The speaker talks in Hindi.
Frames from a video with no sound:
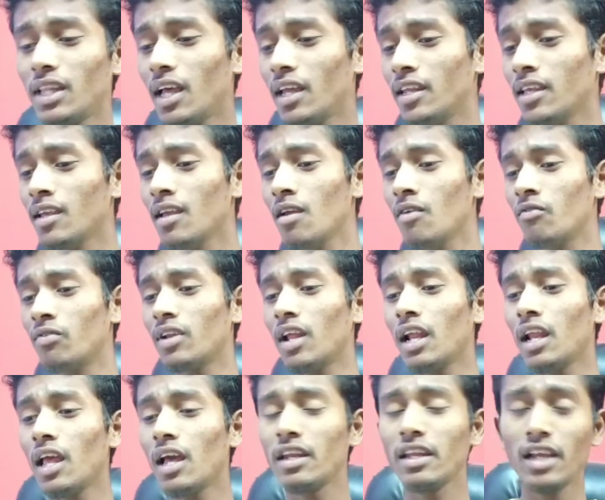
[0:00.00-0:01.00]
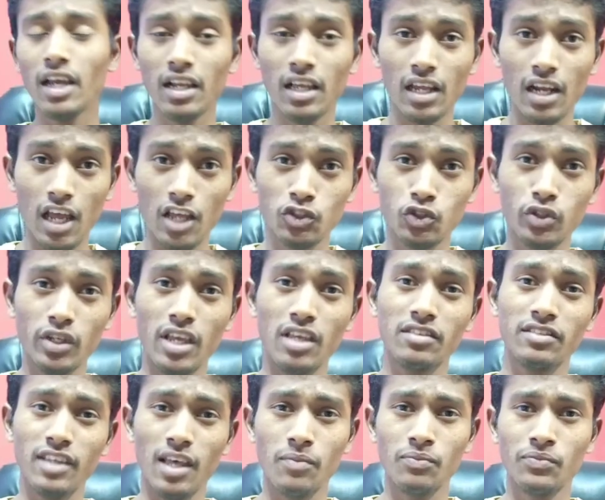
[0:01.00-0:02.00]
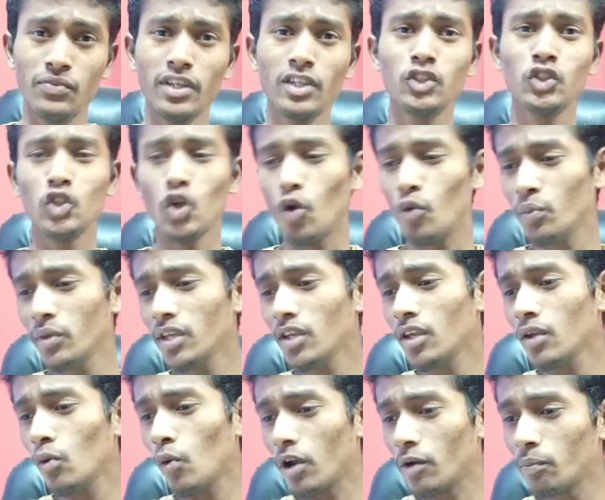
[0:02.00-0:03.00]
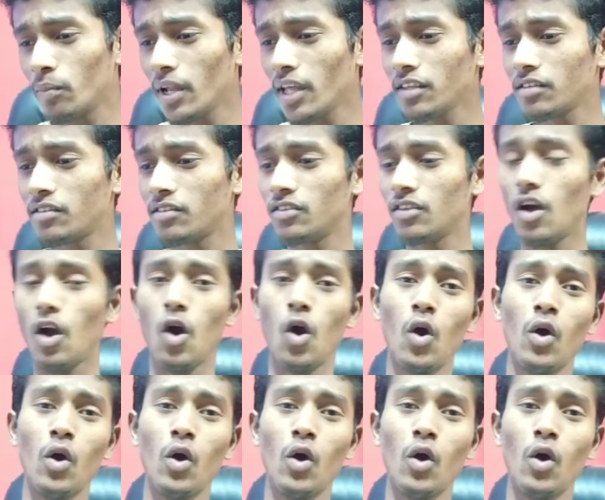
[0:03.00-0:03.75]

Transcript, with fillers: पता नहीं फिलहाल यहाँ निकल कर आ चुके हैं सैमसंग शॉमी वन प्लस